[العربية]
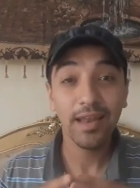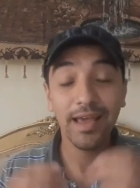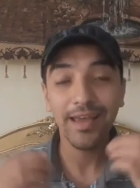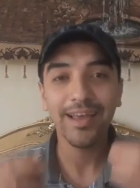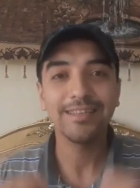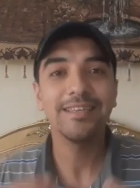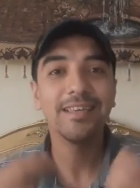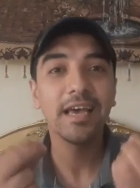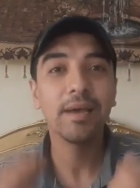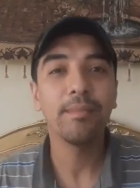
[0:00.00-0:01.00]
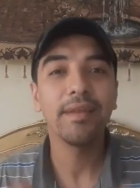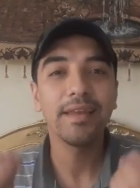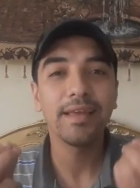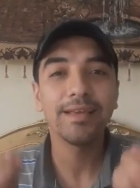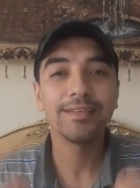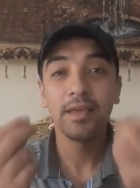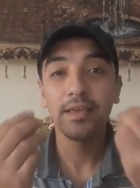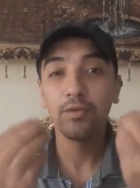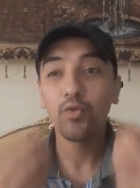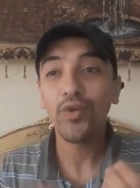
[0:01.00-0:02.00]
لا احنا عايزين نعمل اسم
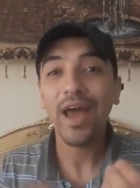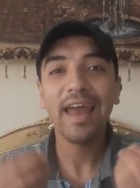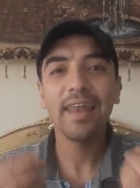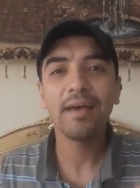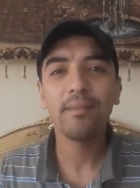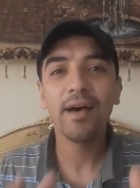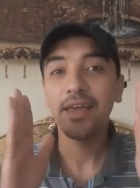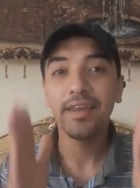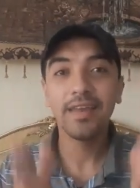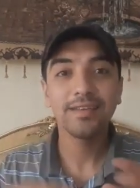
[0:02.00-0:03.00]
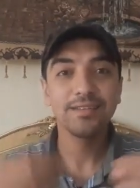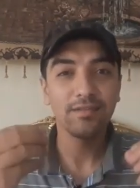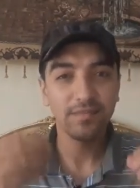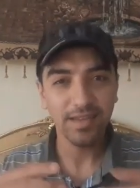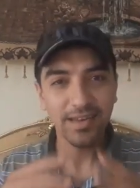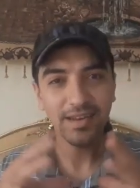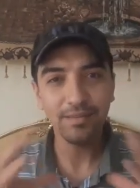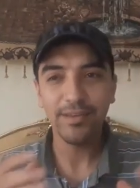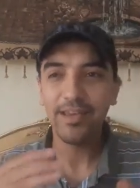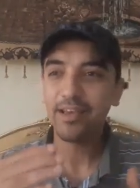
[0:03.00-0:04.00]
يكون علامة الناس تفتكرنا
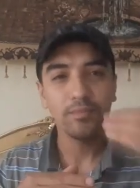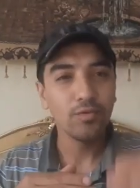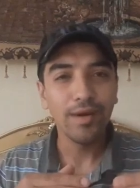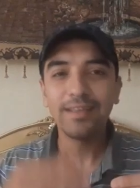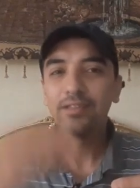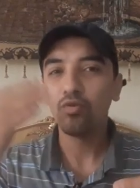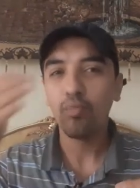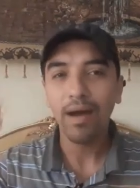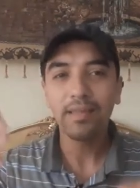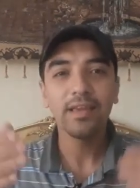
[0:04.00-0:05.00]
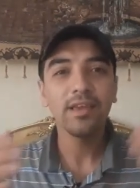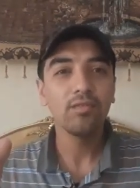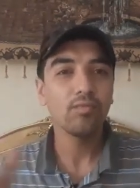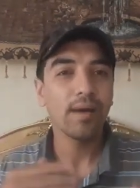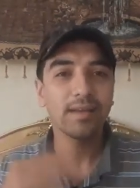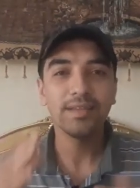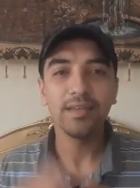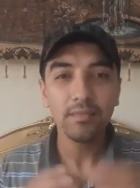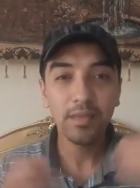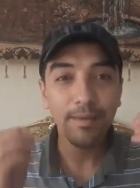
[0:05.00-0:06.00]
بيها دلوقتي وبعدين
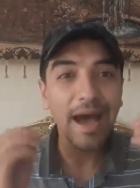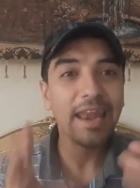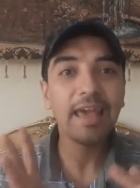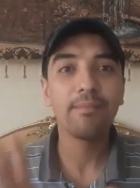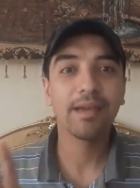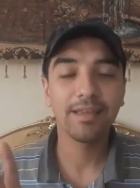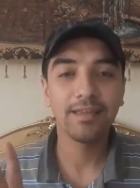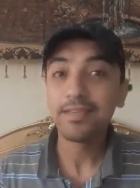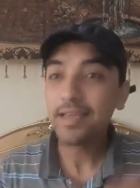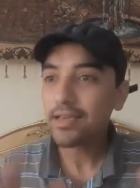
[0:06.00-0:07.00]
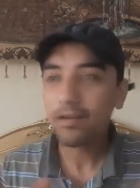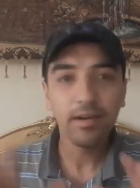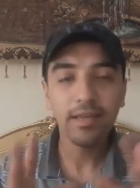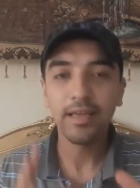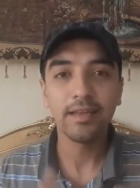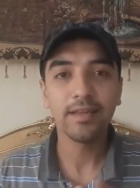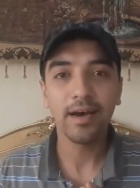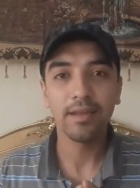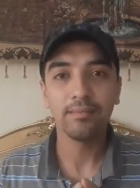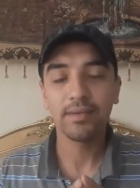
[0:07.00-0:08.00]
وبعدين يبقى علامة كده زي قناة هل
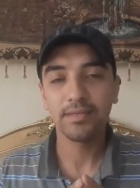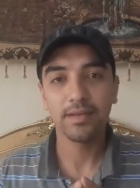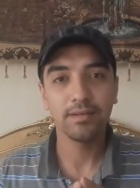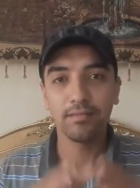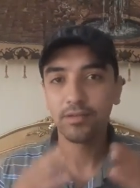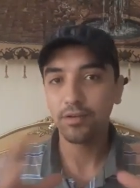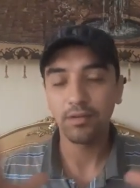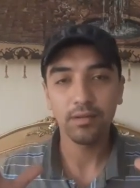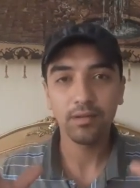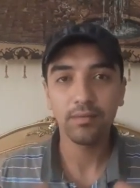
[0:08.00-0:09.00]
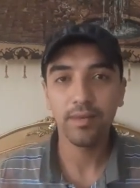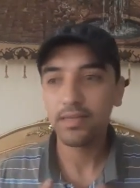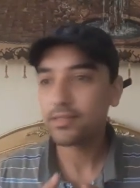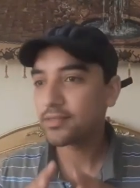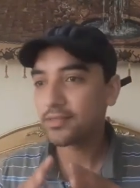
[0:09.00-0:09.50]
تعلم مثلا ما شاء الله بقت